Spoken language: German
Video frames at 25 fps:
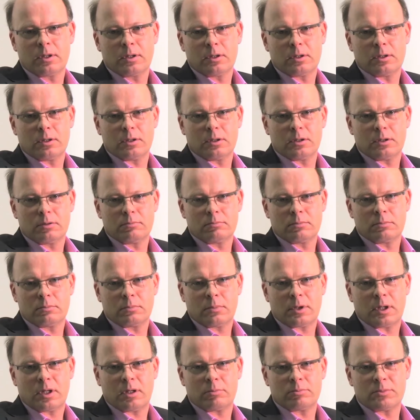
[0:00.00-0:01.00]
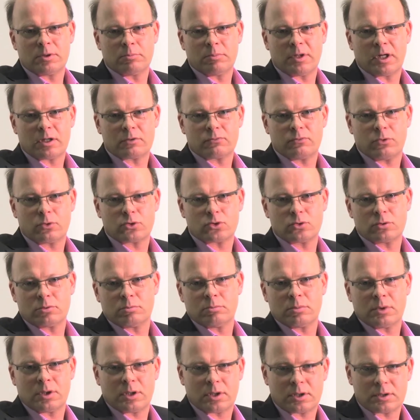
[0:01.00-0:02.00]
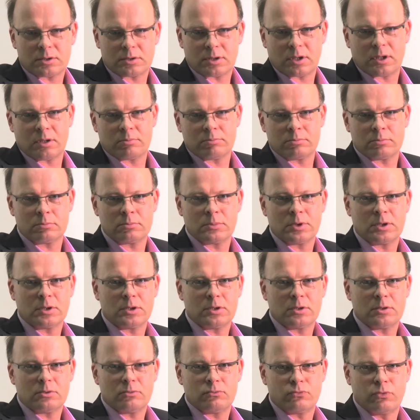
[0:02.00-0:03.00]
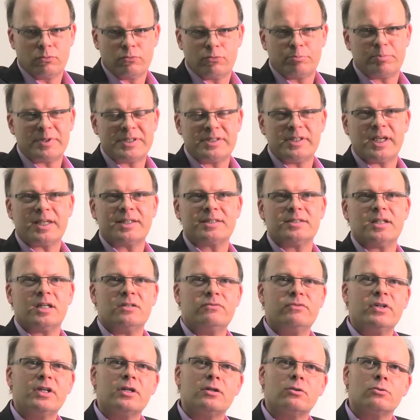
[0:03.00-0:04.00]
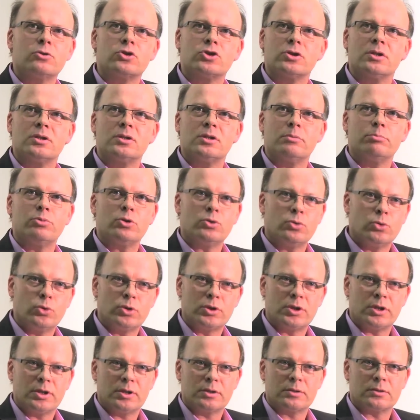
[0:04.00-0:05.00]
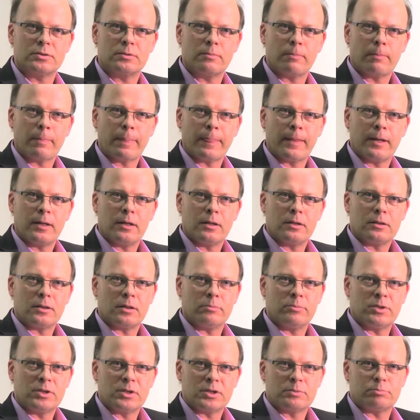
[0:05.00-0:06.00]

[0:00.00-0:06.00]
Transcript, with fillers: ähm, haben eine Marktforschung gemacht, haben fünf bis sechs Entwicklungsschritte benötigt, damit das